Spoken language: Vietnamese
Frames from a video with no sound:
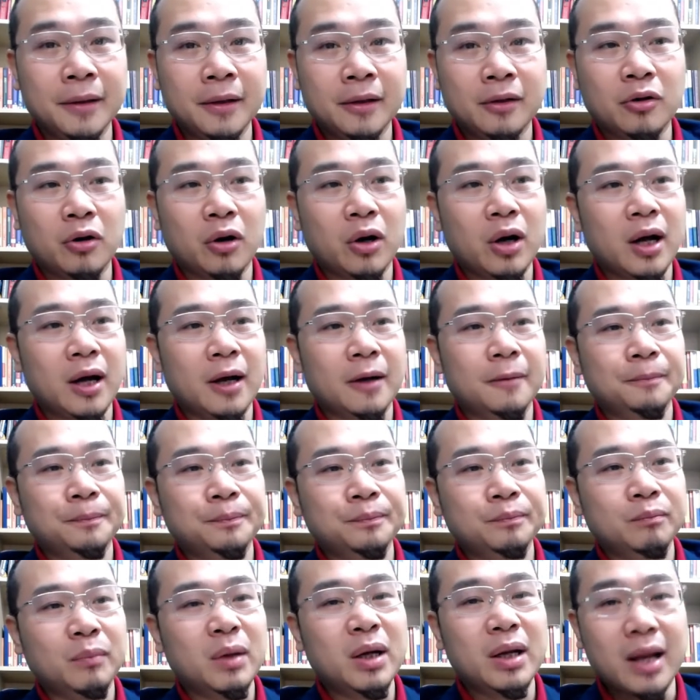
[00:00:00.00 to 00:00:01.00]
Đó là
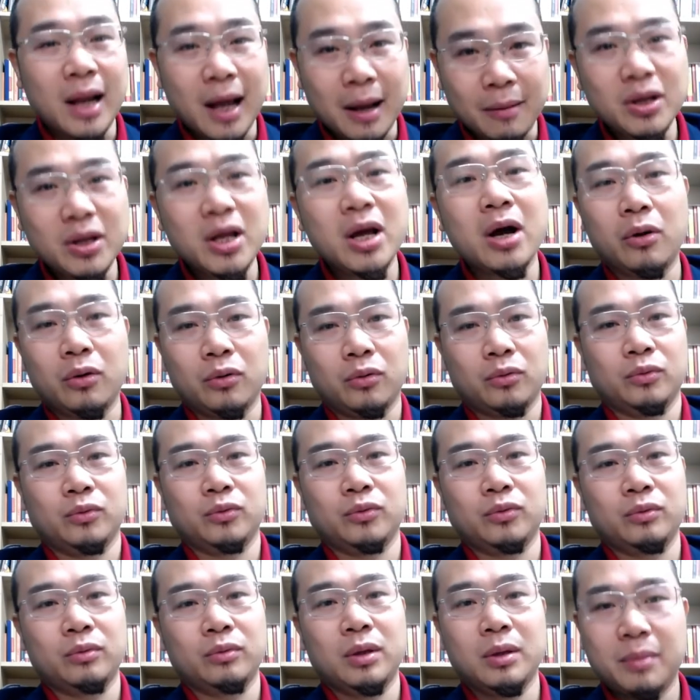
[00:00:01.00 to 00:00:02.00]
mình làm nhiều
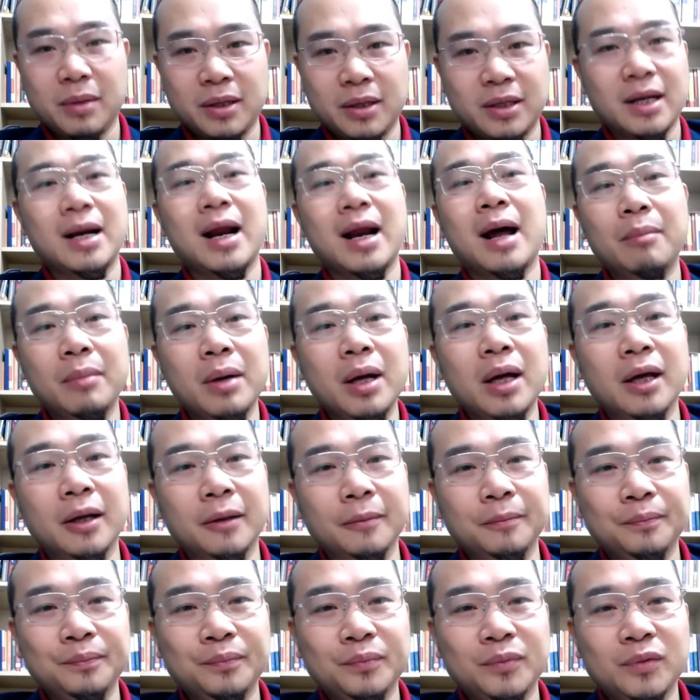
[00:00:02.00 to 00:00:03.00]
thì mình sẽ đam mê,
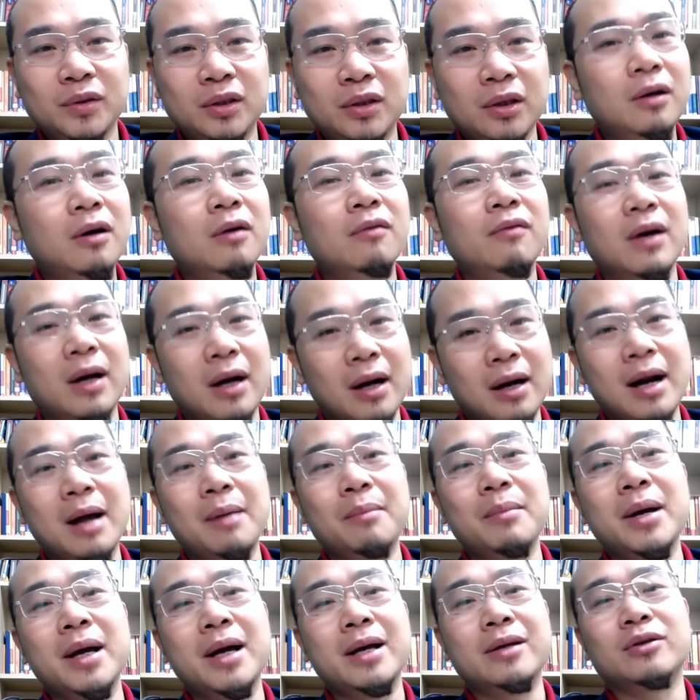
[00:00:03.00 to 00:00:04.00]
chứ không phải là
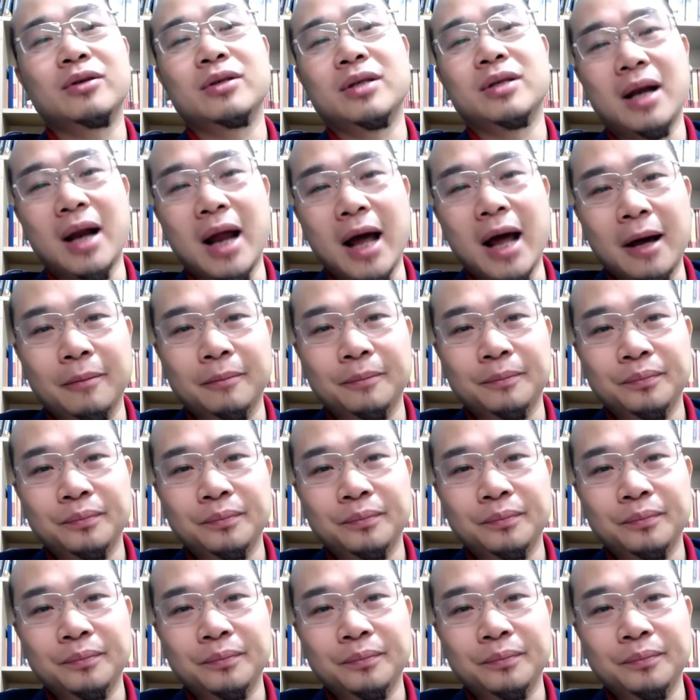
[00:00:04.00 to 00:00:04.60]
đam mê rồi sẽ làm.